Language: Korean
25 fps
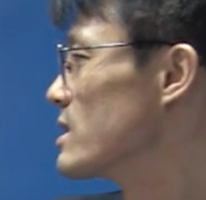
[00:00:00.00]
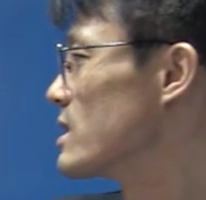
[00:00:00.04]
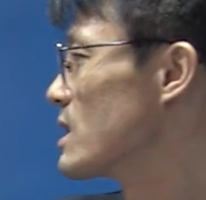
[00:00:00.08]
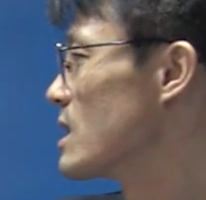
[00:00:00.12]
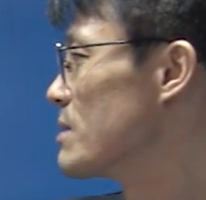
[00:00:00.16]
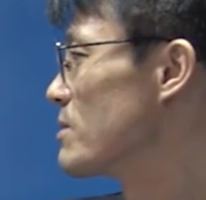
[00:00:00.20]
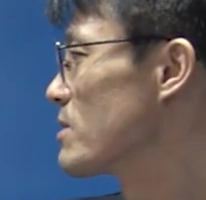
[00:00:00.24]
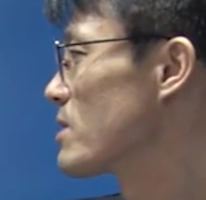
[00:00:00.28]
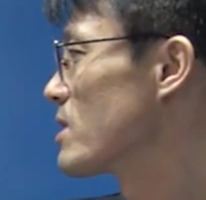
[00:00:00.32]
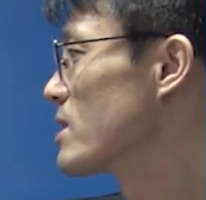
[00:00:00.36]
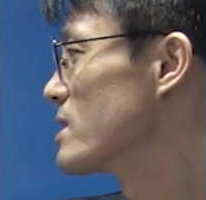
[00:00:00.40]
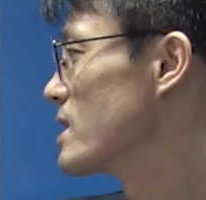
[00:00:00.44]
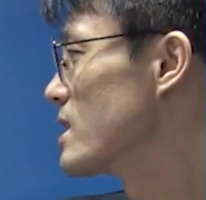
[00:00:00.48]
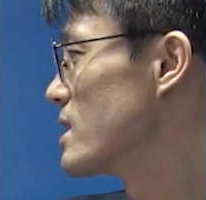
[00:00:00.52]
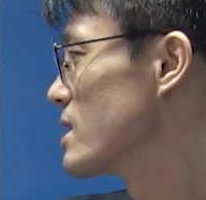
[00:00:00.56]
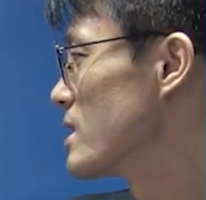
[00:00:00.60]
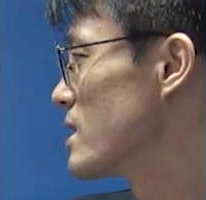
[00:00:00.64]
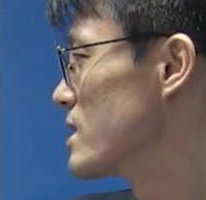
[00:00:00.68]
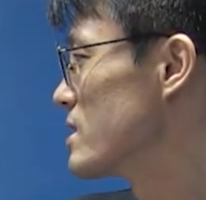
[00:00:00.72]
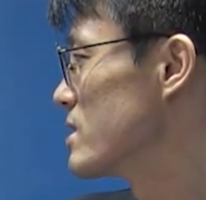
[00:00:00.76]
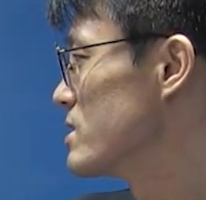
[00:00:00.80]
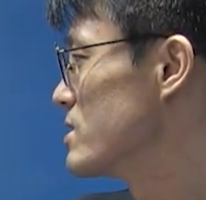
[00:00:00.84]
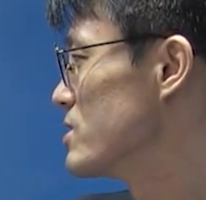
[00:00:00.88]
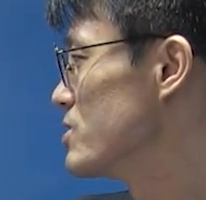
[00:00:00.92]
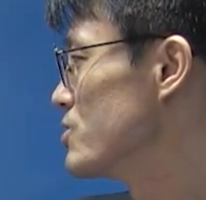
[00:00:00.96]
대법관의
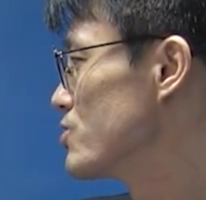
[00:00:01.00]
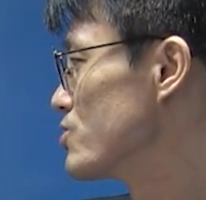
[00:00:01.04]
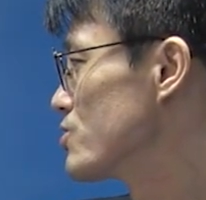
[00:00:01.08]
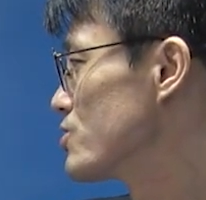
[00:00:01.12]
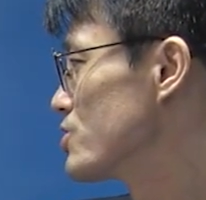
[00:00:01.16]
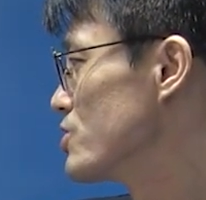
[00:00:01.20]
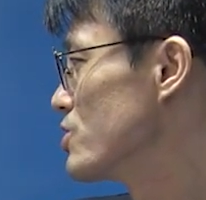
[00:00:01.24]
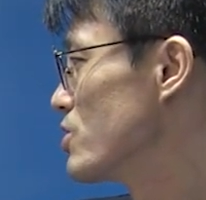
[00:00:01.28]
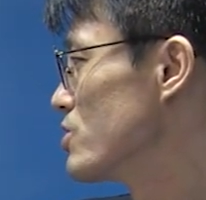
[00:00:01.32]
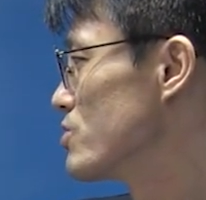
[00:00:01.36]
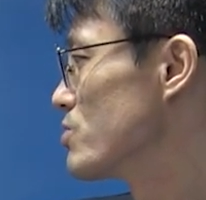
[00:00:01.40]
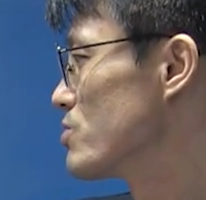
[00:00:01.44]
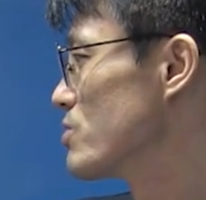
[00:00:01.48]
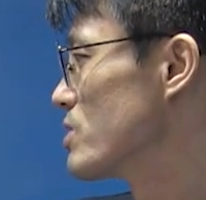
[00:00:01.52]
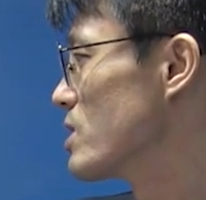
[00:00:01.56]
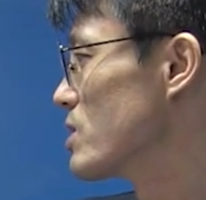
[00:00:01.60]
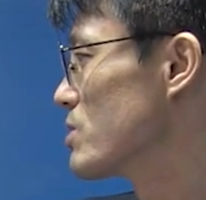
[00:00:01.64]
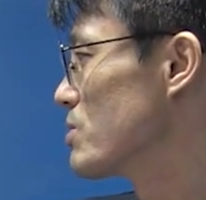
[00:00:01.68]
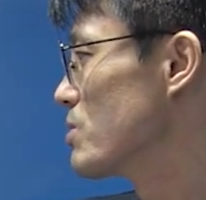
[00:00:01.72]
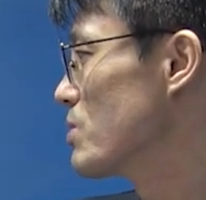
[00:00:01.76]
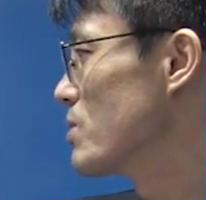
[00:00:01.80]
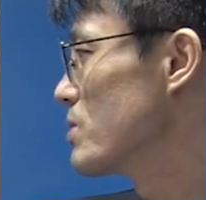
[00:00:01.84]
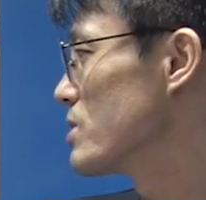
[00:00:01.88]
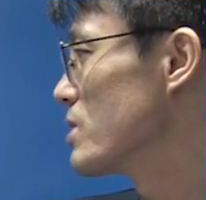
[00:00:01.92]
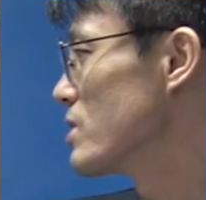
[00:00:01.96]
임기는 6년으로
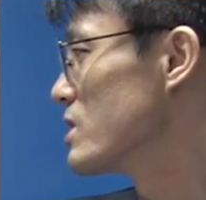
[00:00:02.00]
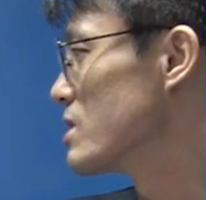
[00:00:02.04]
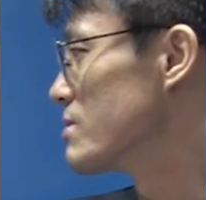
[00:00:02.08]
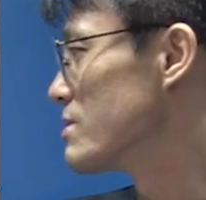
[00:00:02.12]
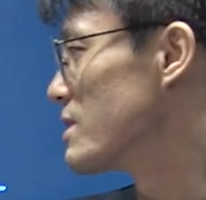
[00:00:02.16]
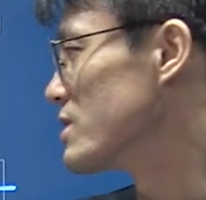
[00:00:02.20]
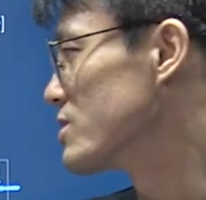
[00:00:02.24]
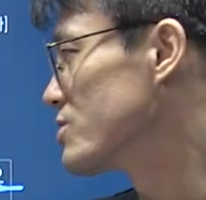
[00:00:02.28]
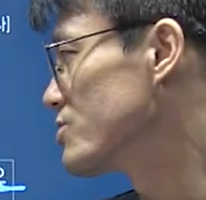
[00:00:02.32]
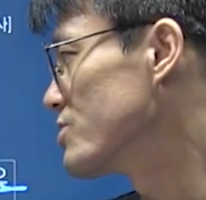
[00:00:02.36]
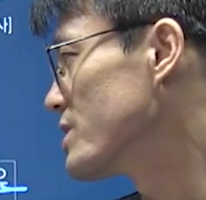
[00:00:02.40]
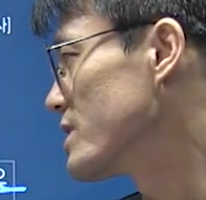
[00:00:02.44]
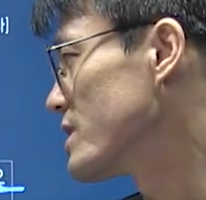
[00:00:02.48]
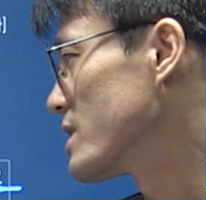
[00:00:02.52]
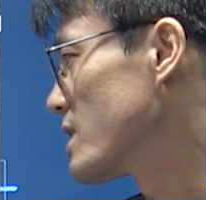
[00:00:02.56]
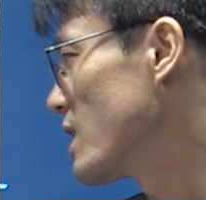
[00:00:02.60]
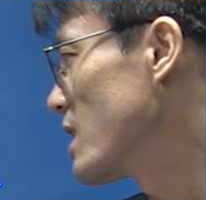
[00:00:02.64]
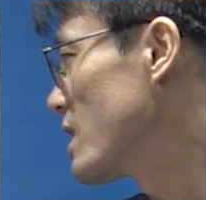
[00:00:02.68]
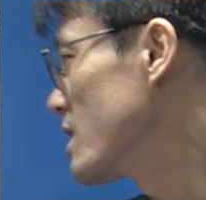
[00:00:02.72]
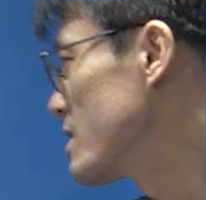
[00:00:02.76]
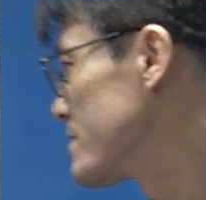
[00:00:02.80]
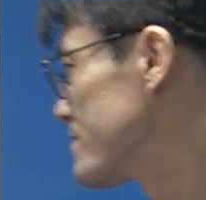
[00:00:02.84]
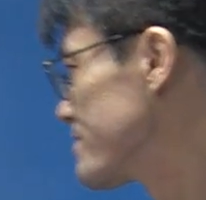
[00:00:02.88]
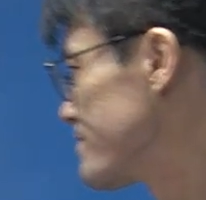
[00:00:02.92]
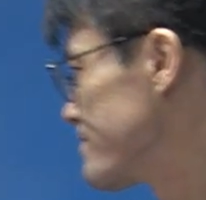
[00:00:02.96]
하고 연임할 수 있다.